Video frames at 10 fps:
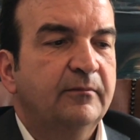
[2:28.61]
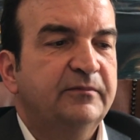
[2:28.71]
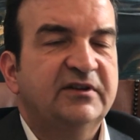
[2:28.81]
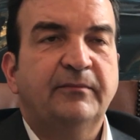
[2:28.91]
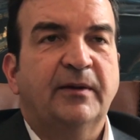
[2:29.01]

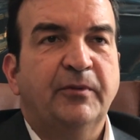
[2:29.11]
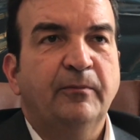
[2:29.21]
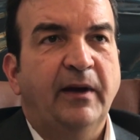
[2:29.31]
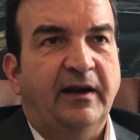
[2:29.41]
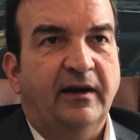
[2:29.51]
sempre più
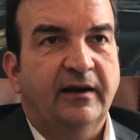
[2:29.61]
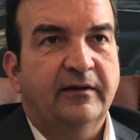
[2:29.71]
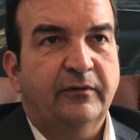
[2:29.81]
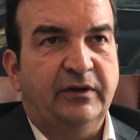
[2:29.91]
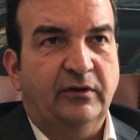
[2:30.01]
bella,
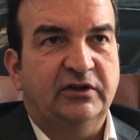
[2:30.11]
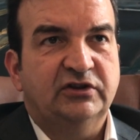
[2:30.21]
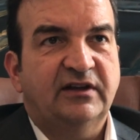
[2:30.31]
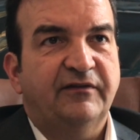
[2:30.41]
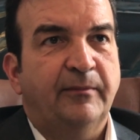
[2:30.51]
quindi una
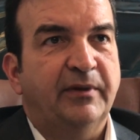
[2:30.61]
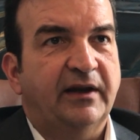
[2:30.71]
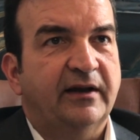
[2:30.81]
città fabbrica